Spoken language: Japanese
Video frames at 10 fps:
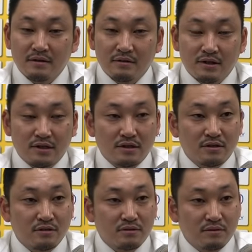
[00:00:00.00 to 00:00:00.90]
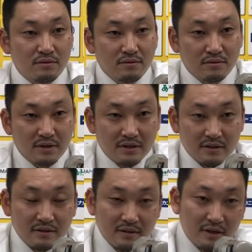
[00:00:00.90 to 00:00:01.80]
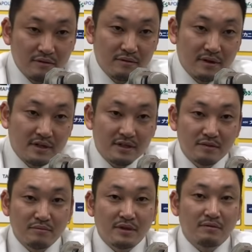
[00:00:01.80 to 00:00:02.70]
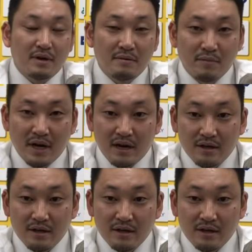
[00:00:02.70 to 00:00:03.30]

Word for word: い。そうですね、上積みは、まあ、